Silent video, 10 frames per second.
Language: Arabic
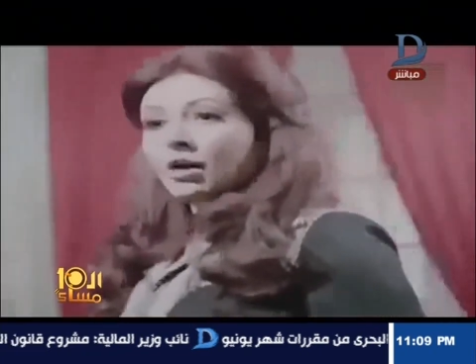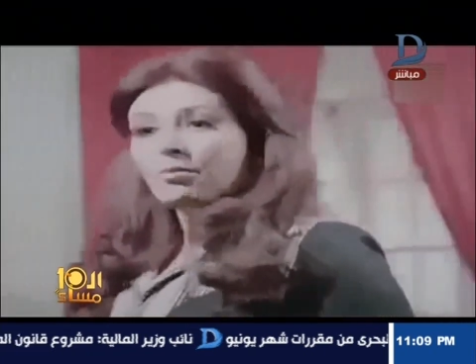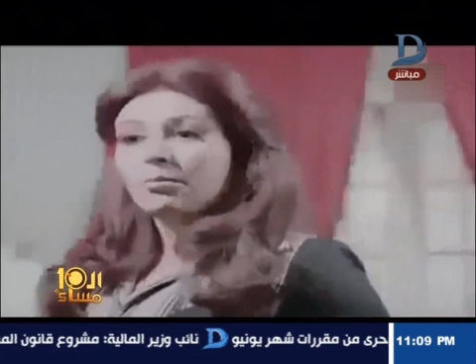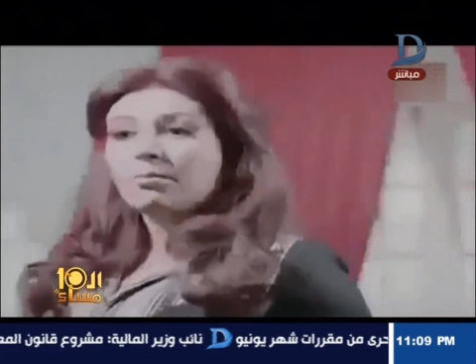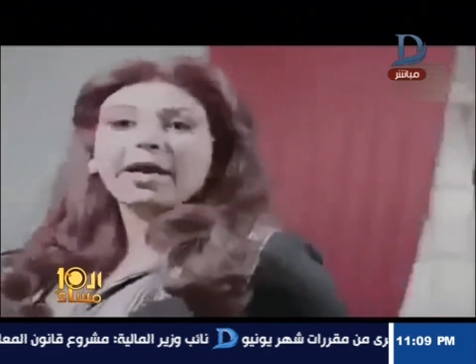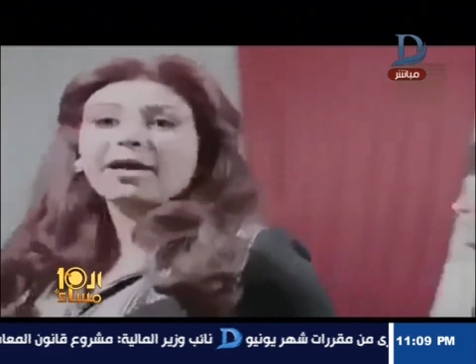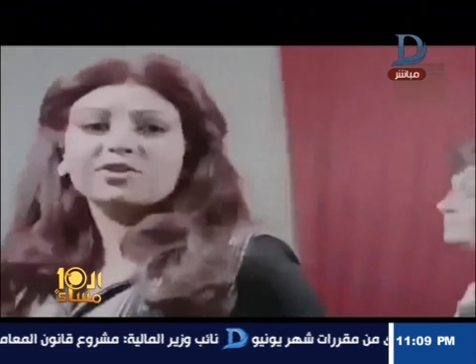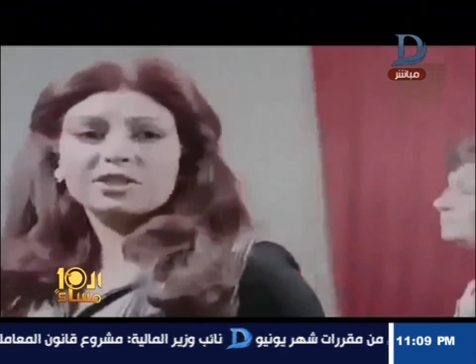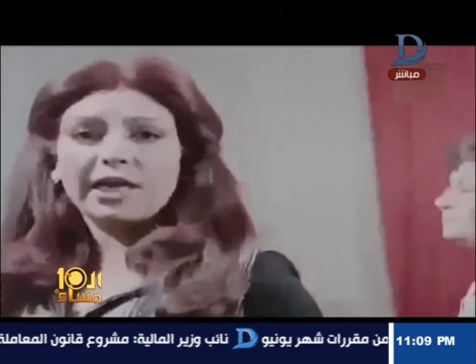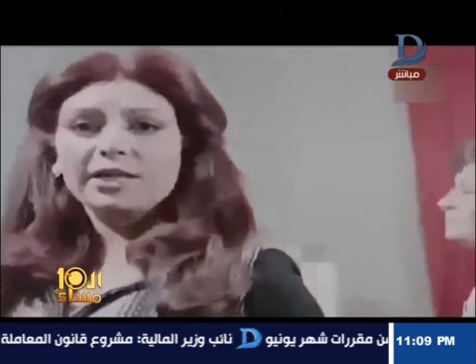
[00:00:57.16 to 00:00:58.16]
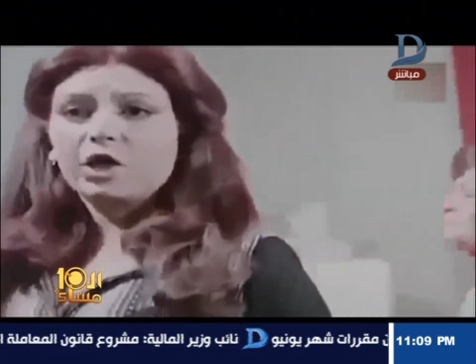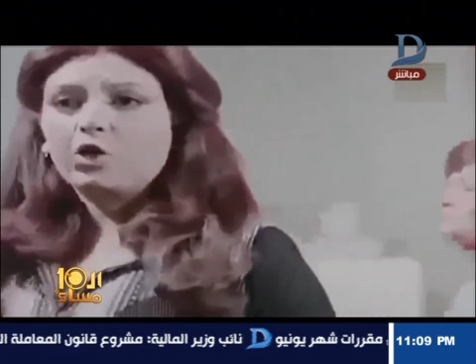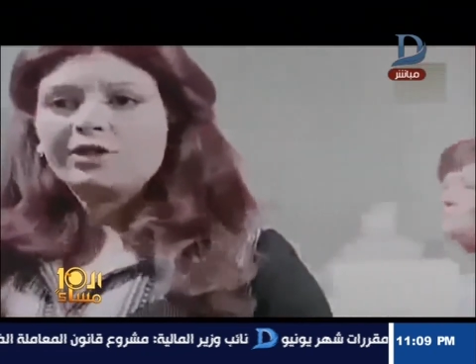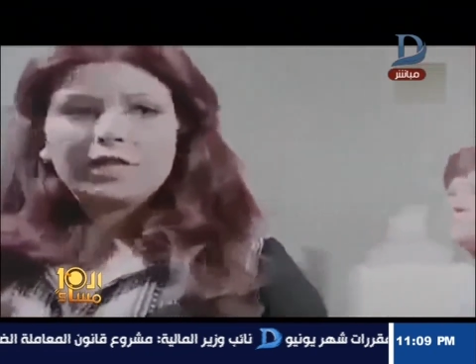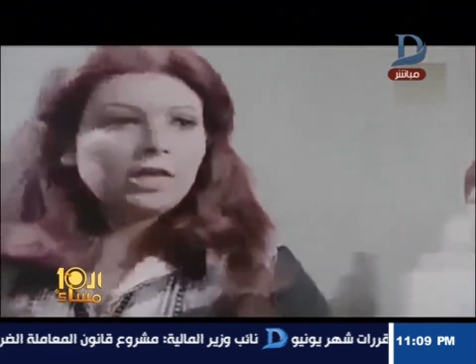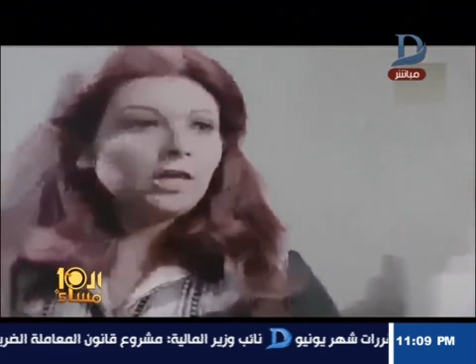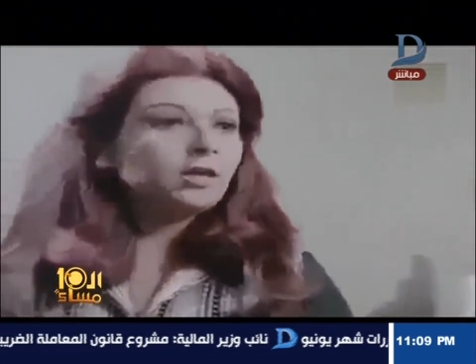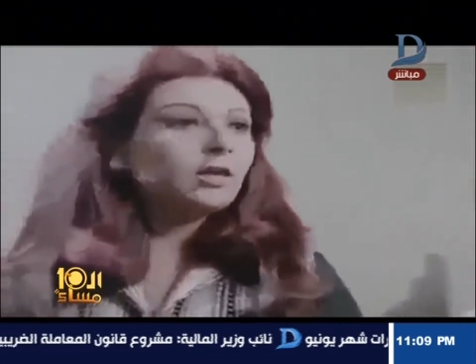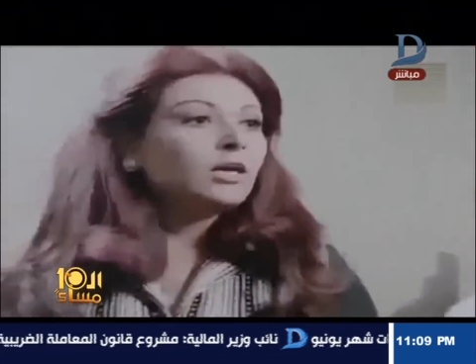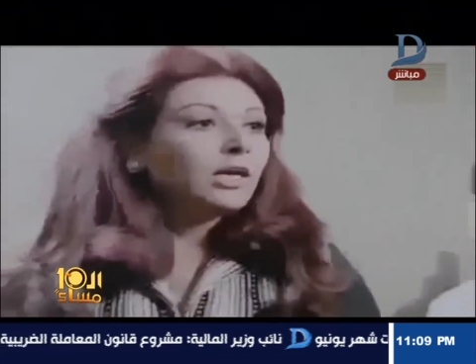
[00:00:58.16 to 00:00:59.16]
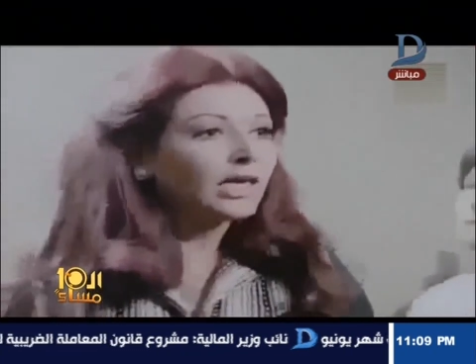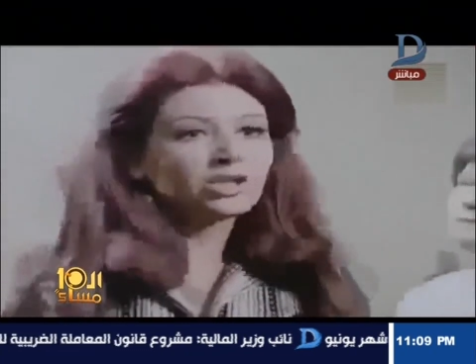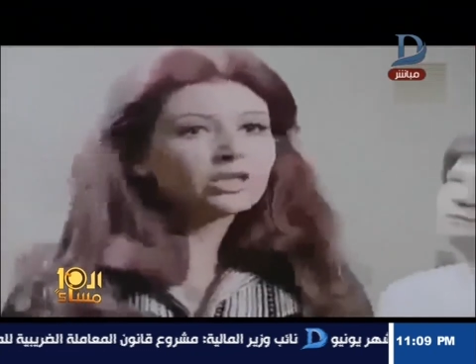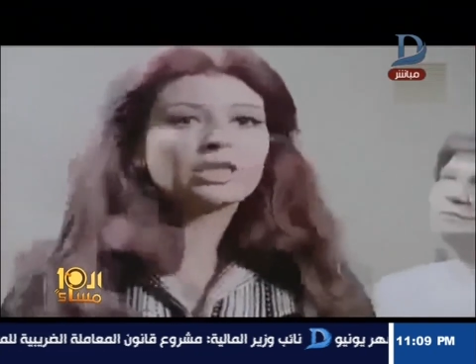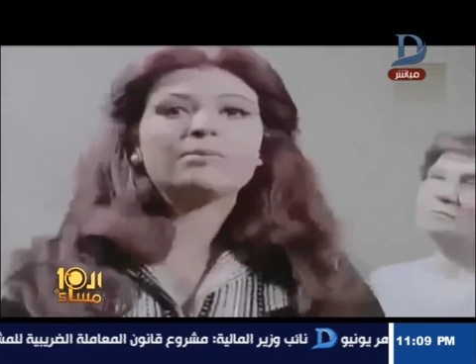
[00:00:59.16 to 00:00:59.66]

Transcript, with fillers: ولفتت الأنظار إليها في